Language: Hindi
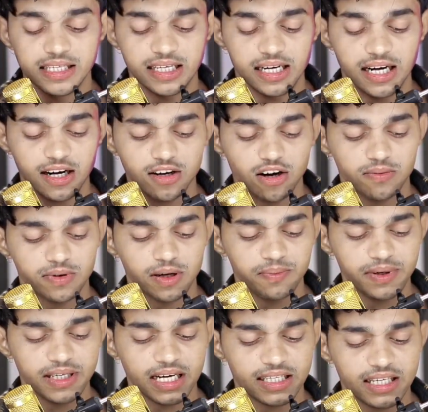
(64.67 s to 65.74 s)
चैनल के
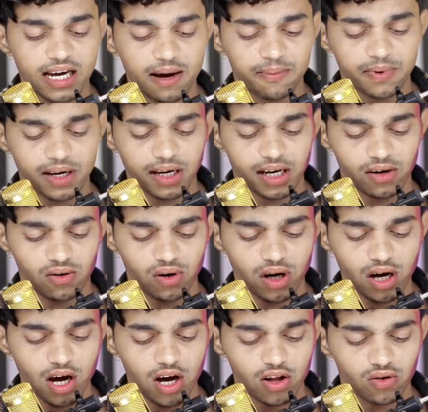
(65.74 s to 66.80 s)
ऑप्शन पे जैसे ही आप क्लिक करोगे